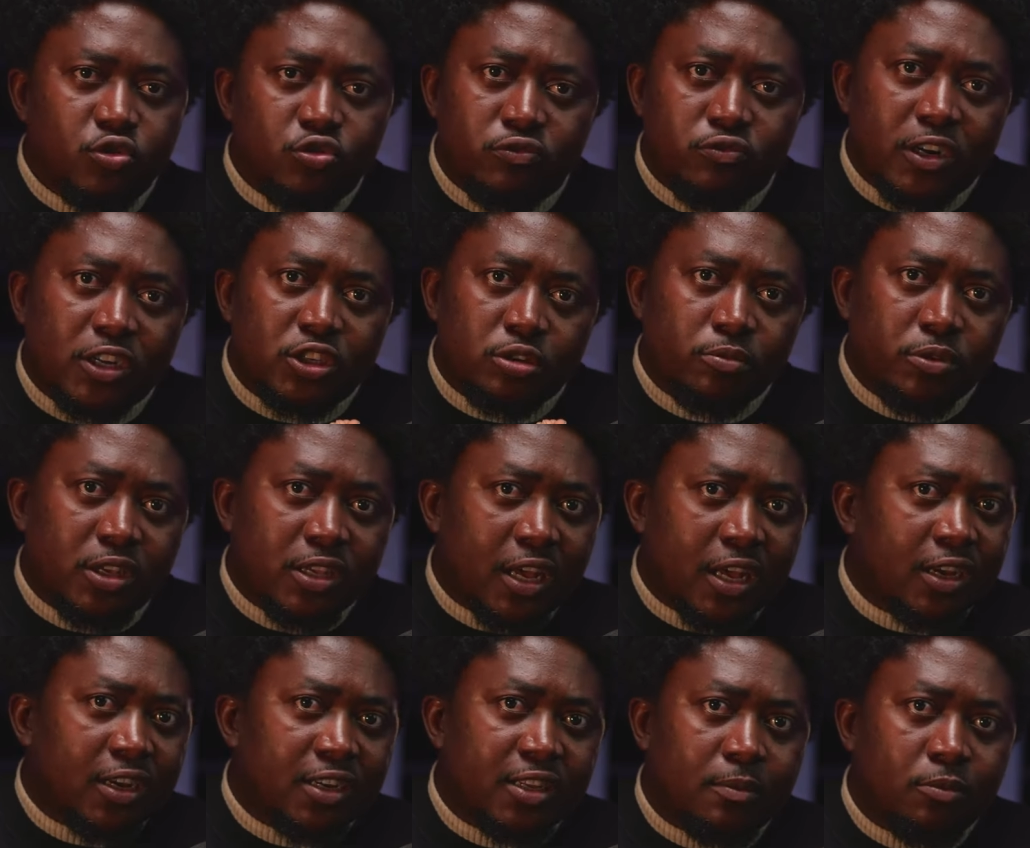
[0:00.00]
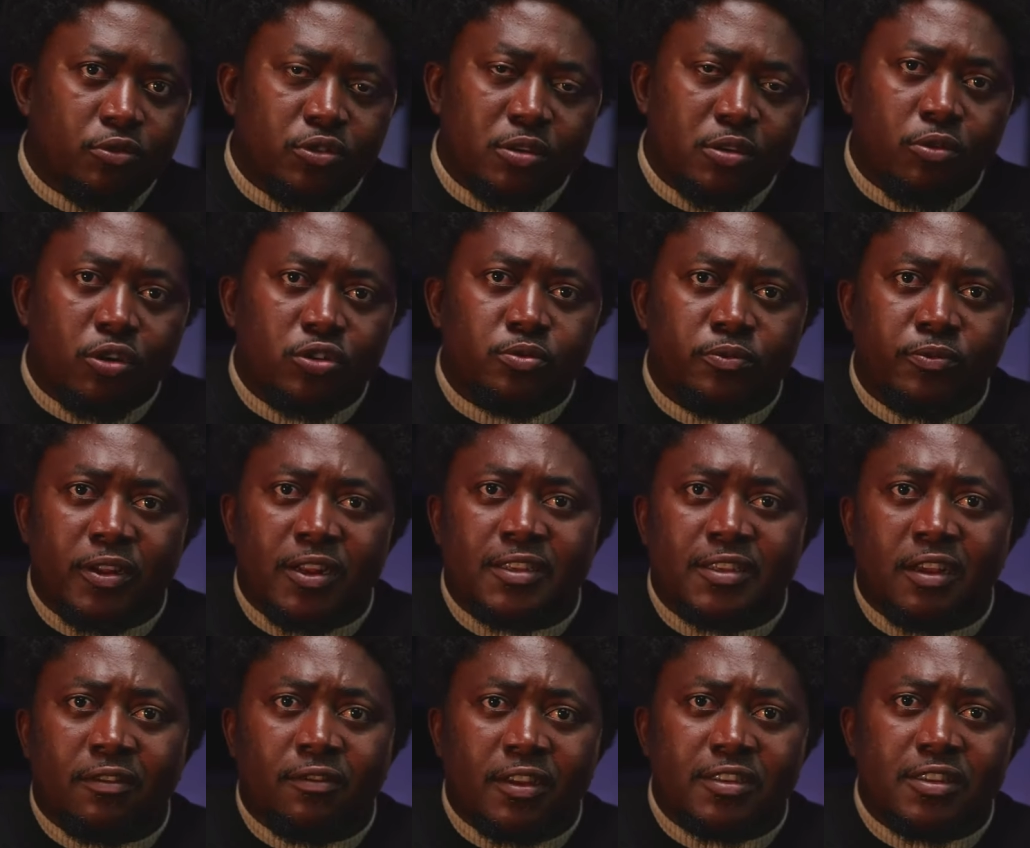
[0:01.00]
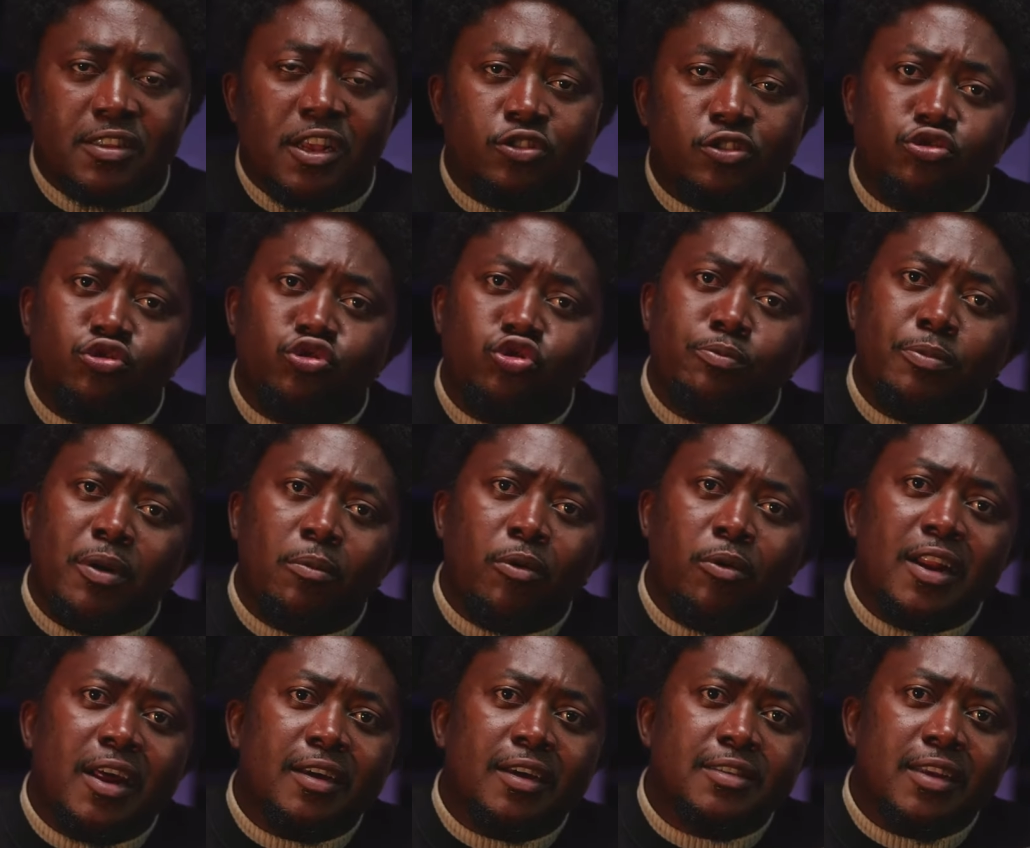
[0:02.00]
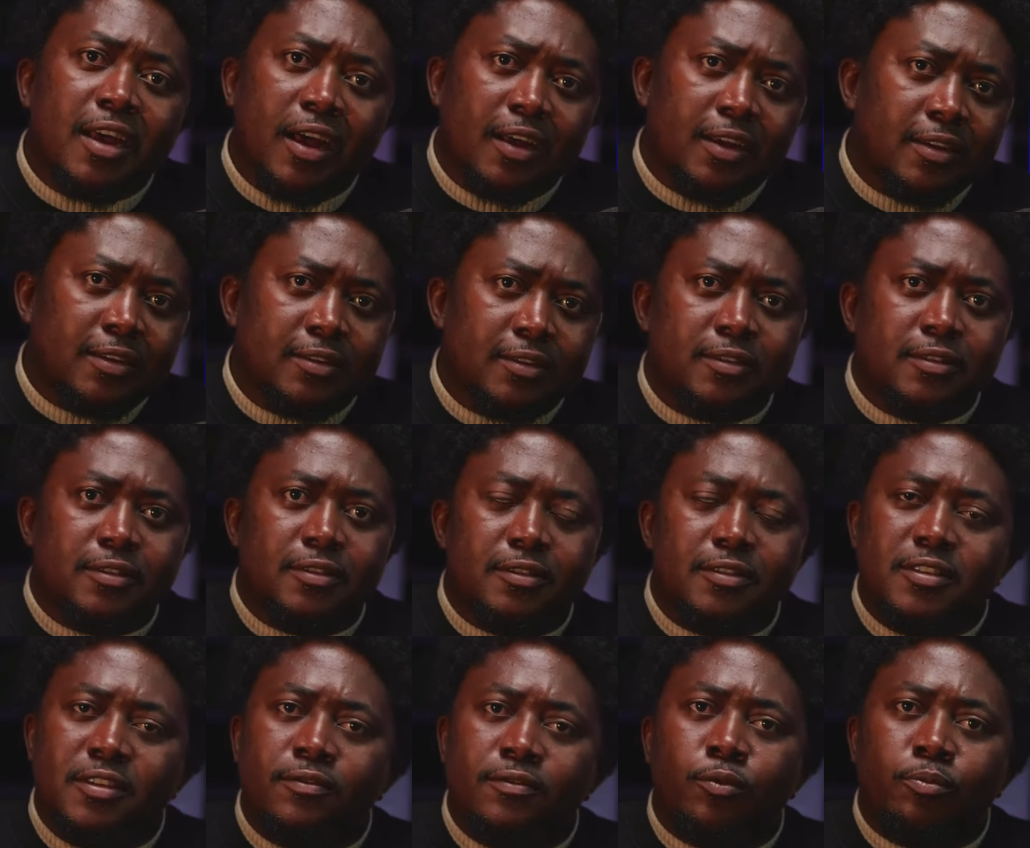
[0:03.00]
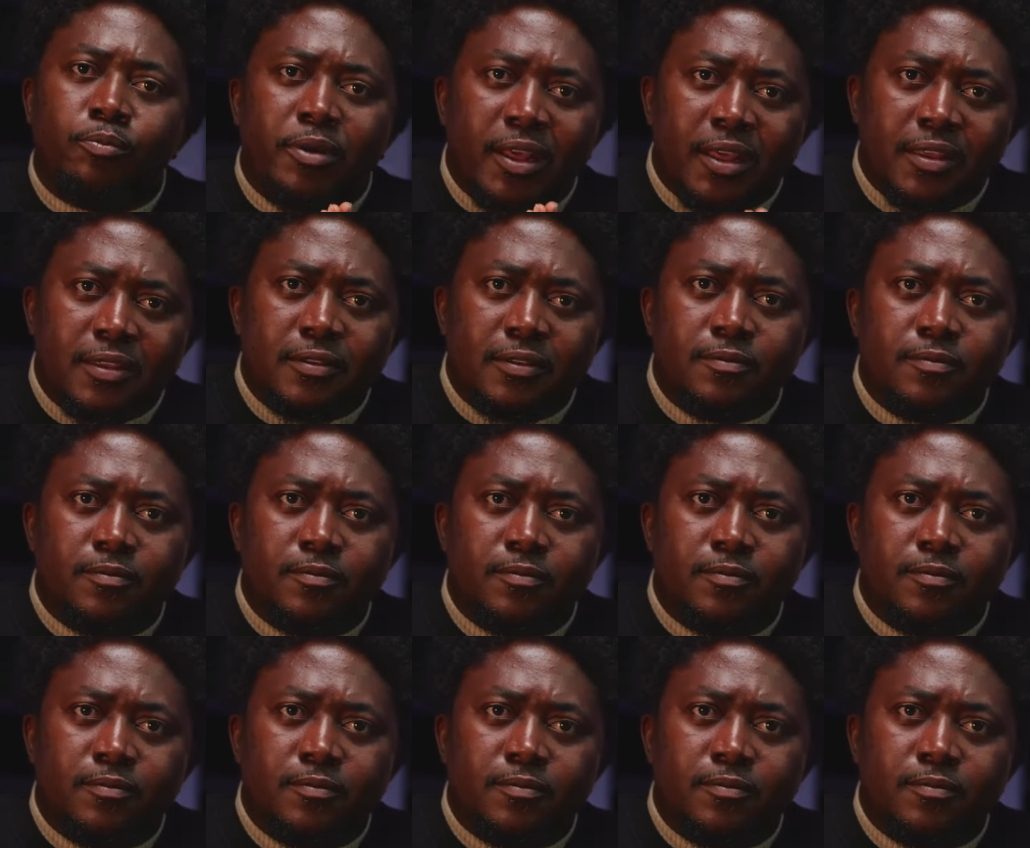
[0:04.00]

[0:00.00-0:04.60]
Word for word: tu vois des hommes qui entrent dans mon inbox pour faire les avances là. Je ne suis pas moi dans ça. S'il vous plaît.